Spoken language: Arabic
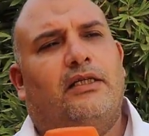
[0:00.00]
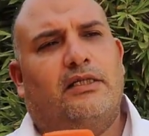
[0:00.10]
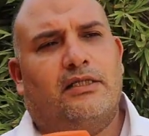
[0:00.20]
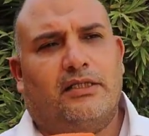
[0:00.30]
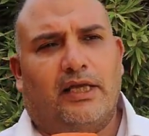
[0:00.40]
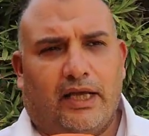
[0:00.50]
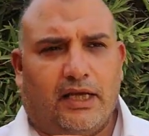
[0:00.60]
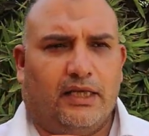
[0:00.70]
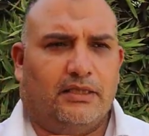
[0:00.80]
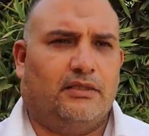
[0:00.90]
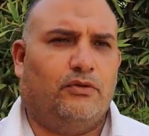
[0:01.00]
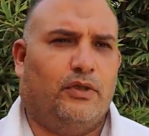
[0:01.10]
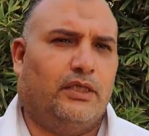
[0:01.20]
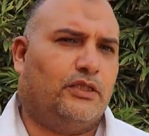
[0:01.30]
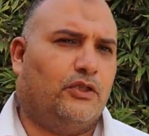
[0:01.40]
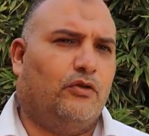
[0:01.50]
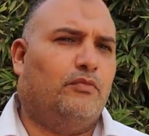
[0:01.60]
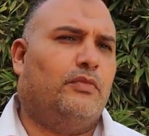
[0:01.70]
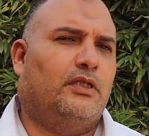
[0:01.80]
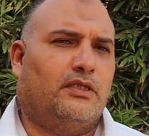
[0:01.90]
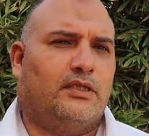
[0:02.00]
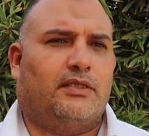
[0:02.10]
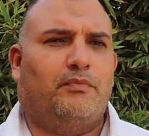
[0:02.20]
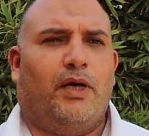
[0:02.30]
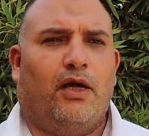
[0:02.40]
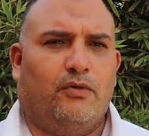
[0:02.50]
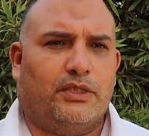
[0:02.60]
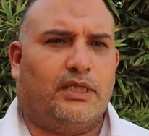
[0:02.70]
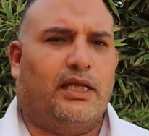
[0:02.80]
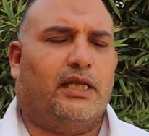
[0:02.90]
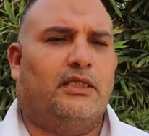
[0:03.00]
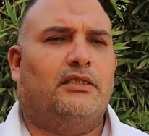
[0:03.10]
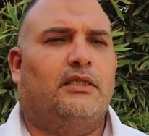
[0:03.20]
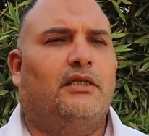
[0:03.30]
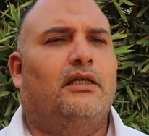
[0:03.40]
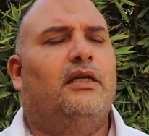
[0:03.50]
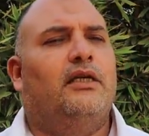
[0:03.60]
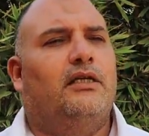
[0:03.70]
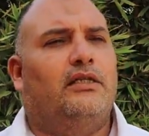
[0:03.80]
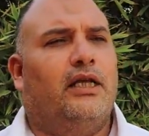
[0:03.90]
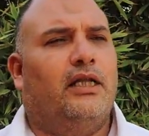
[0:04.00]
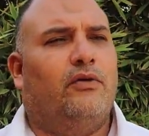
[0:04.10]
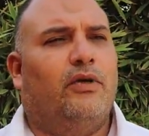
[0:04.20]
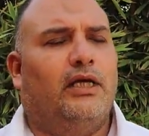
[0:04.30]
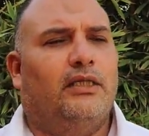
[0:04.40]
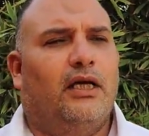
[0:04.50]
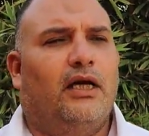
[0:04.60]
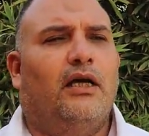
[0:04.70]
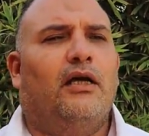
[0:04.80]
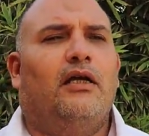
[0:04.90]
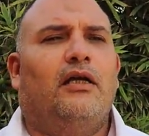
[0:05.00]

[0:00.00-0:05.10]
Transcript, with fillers: الصخيرات وتضم الصباح والصخيرات دائره واحده